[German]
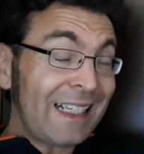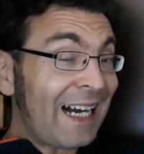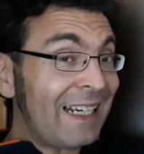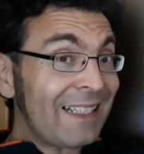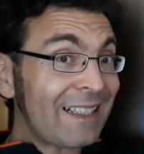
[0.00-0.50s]

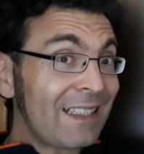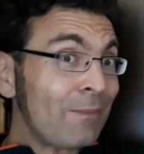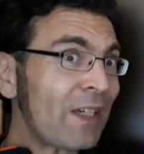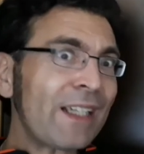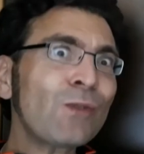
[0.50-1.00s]
Alles
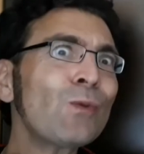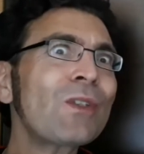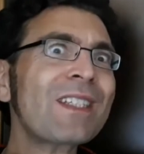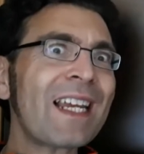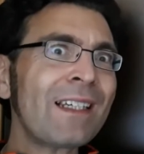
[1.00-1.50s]
nimmt ein
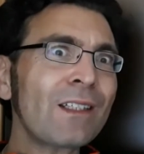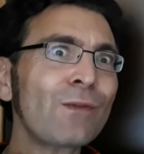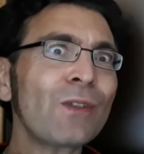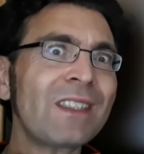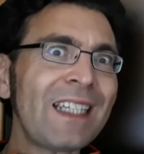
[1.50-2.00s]
gutes Ende
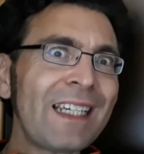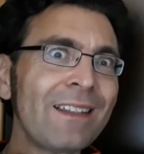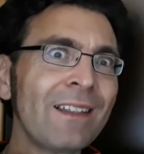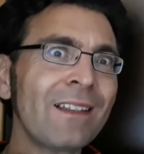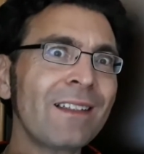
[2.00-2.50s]
für
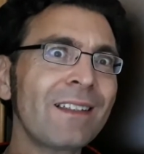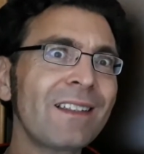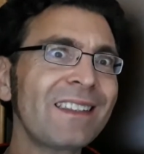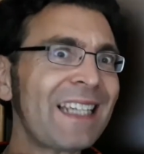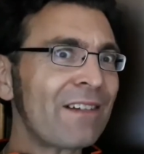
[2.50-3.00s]
den,
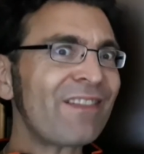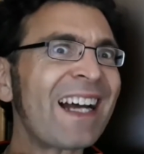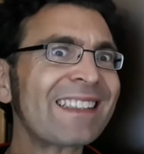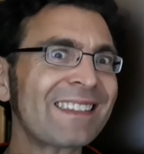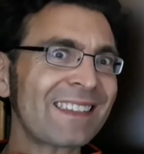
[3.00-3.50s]
der
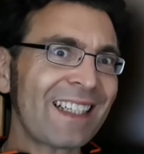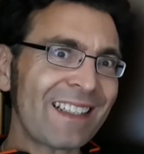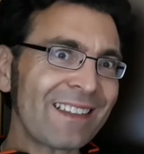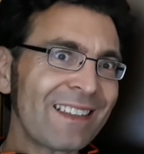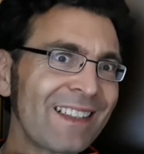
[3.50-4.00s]
warten
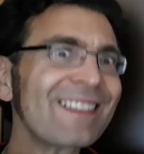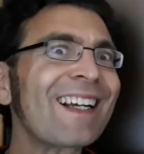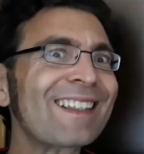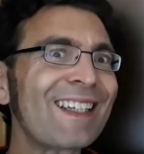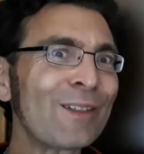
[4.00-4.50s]
kann,
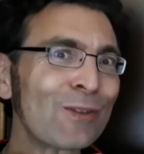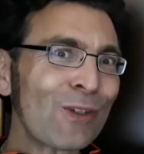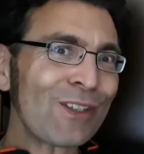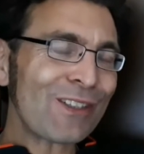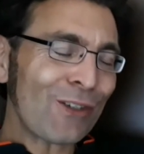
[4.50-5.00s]
sagt Leo
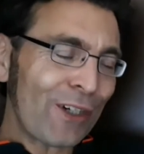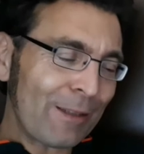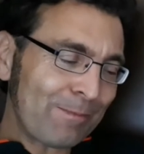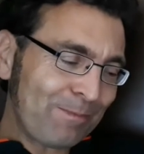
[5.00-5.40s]
Tolstoi.